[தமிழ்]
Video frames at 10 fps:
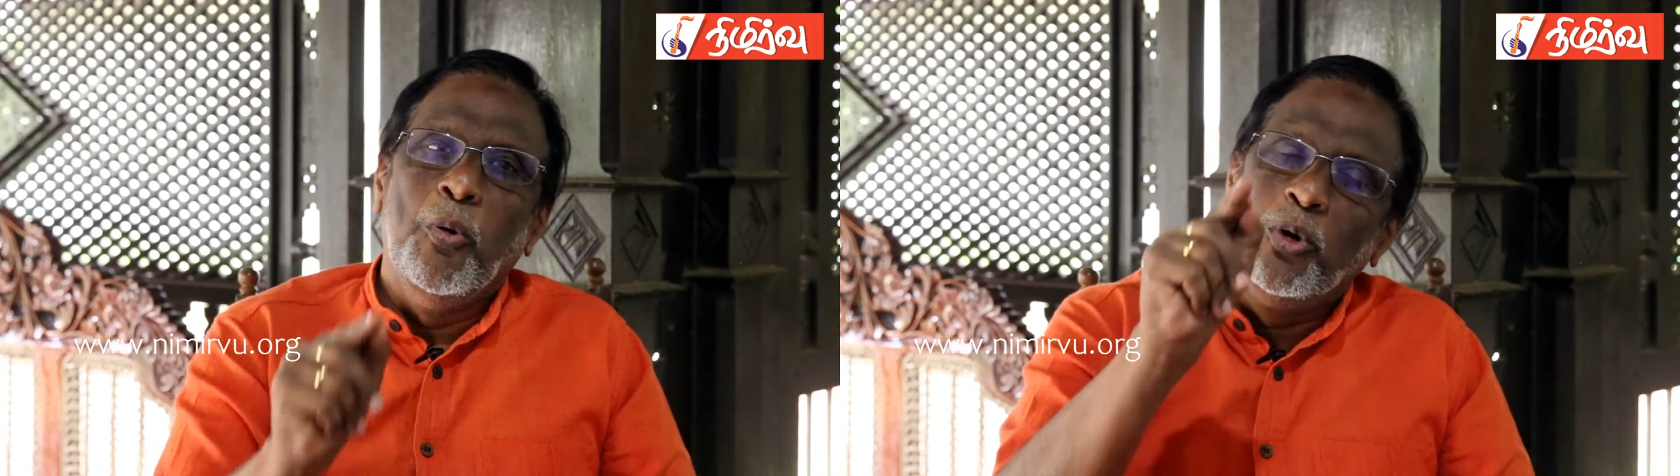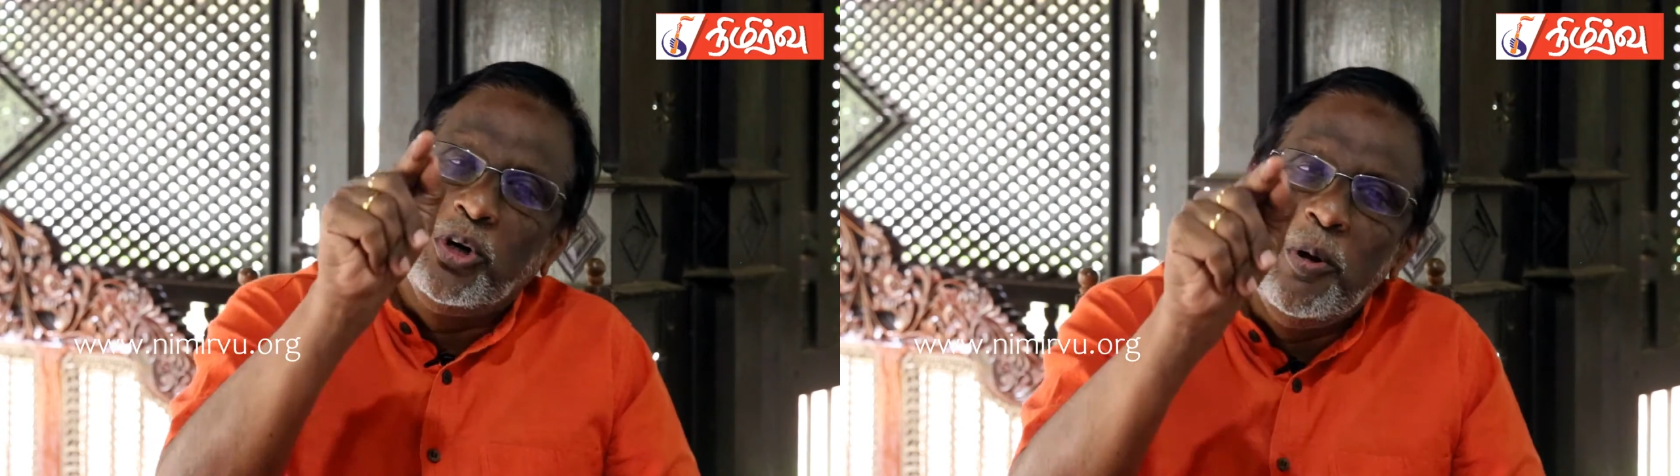
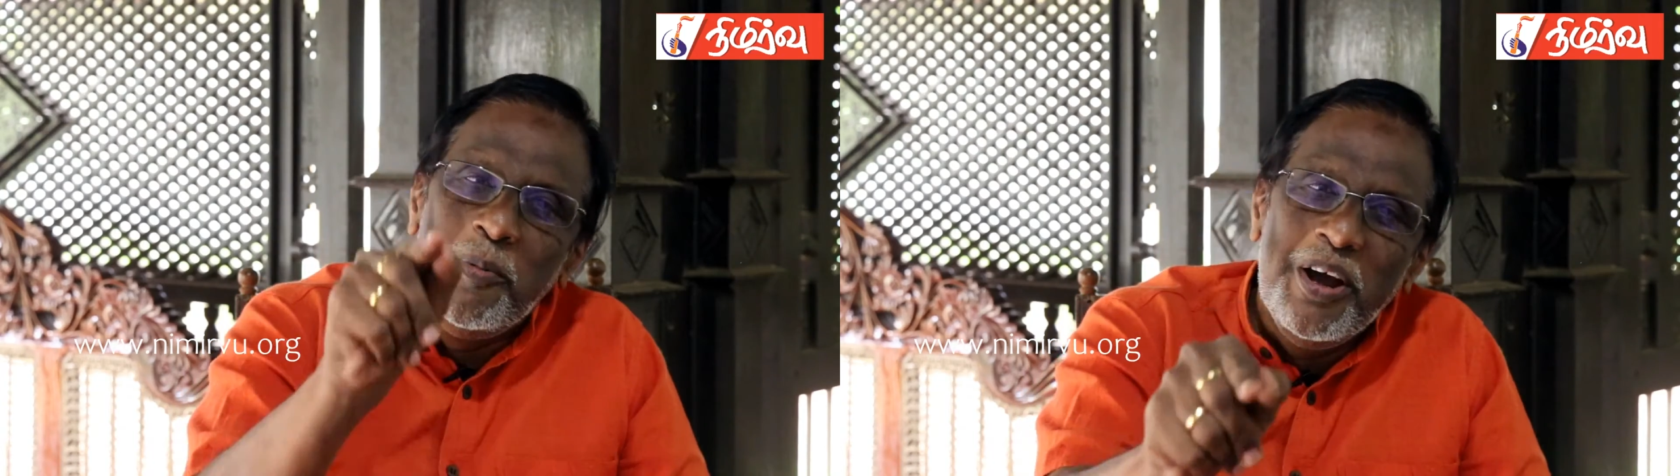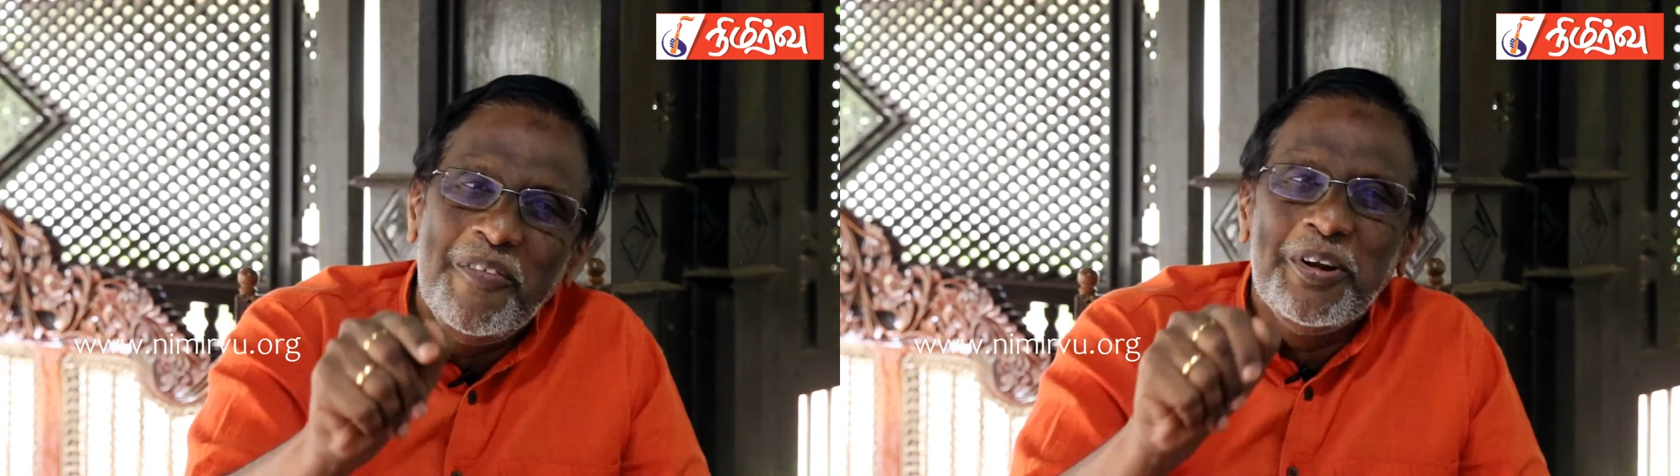
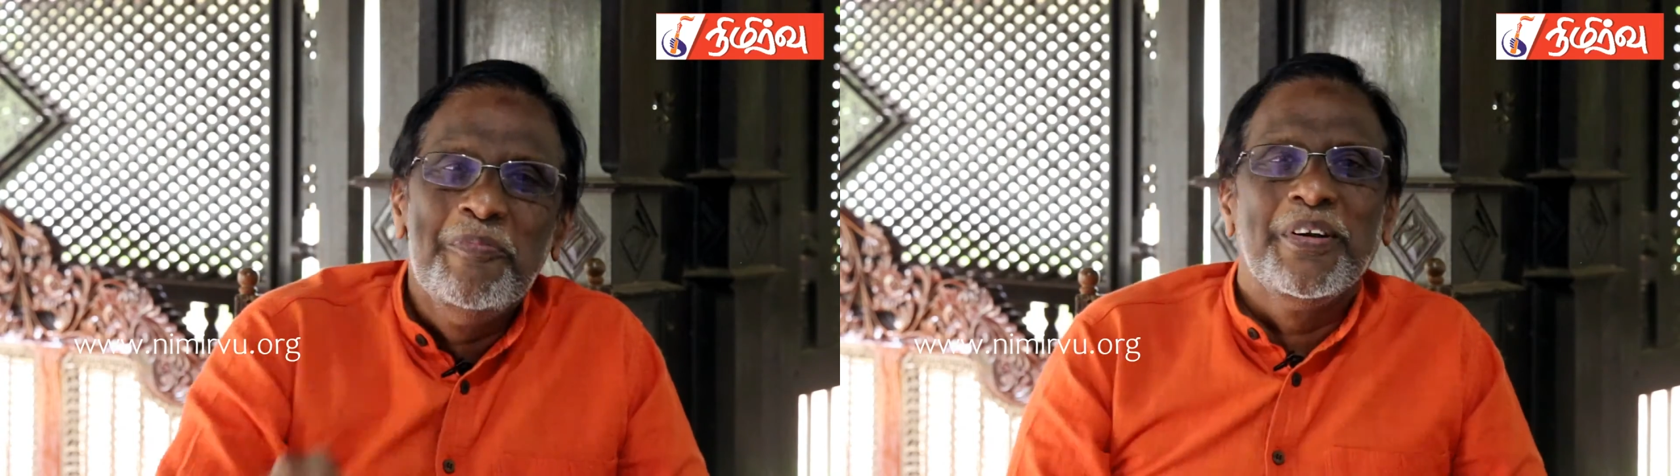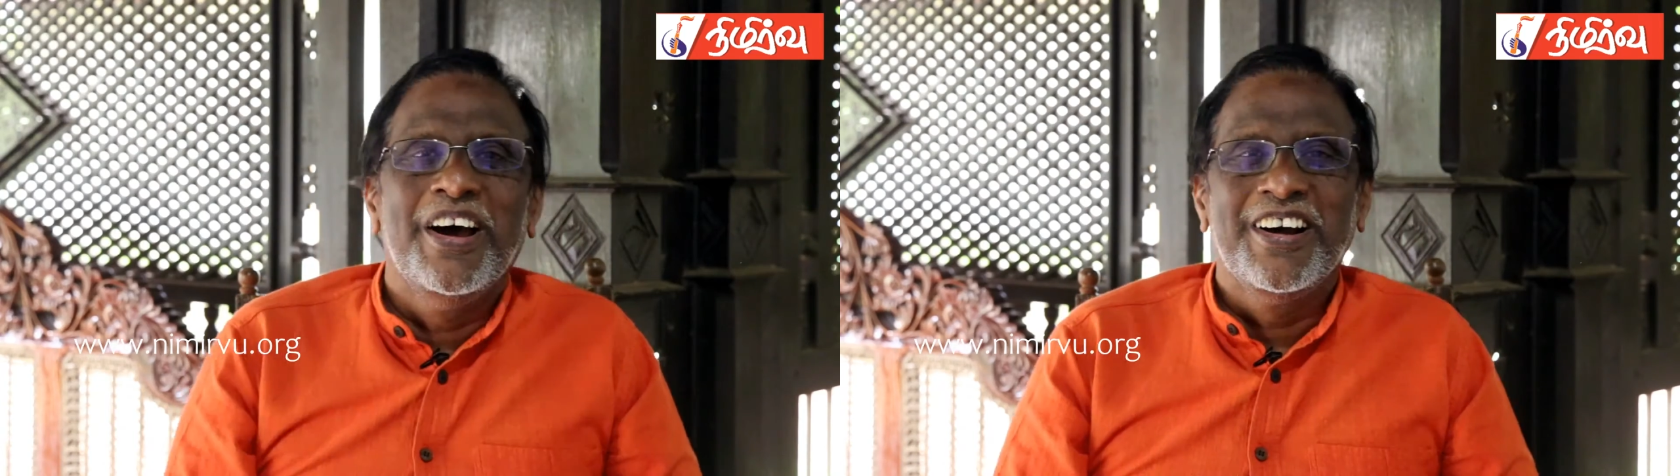ஒற்றுமையாக
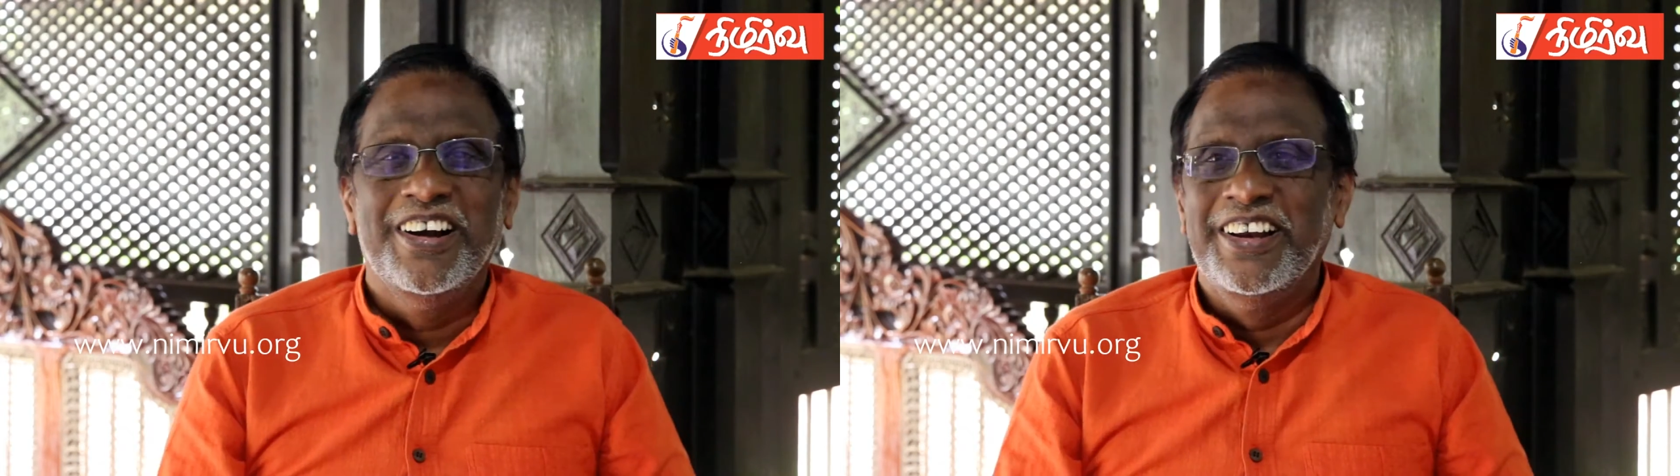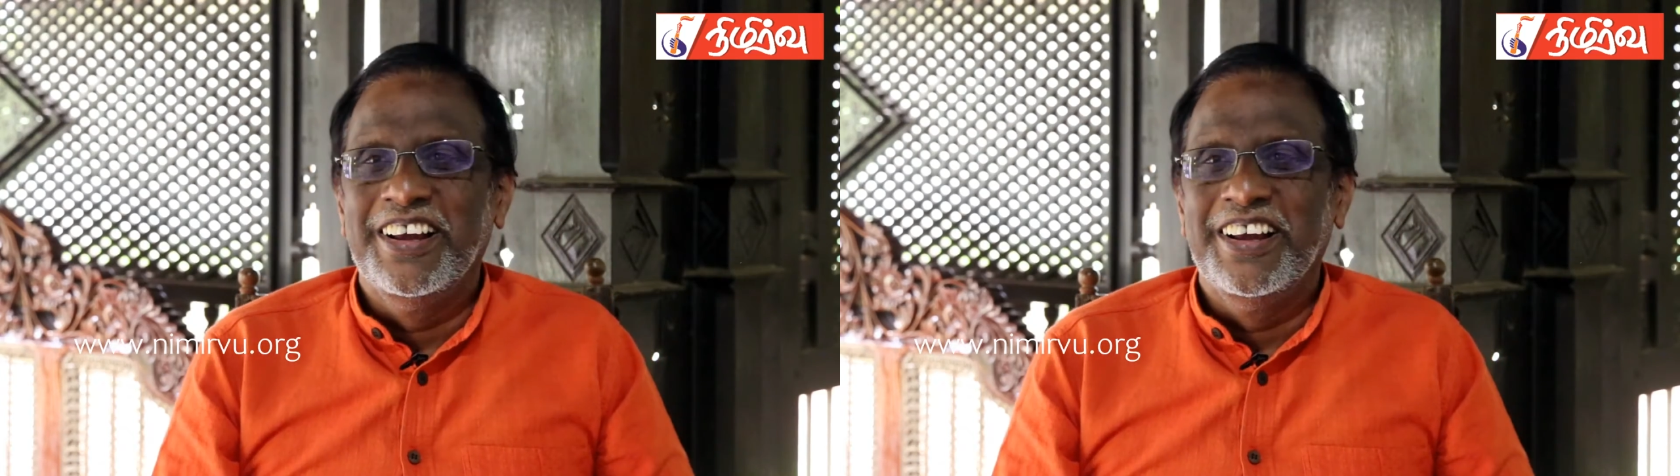விரும்புறாக்கள்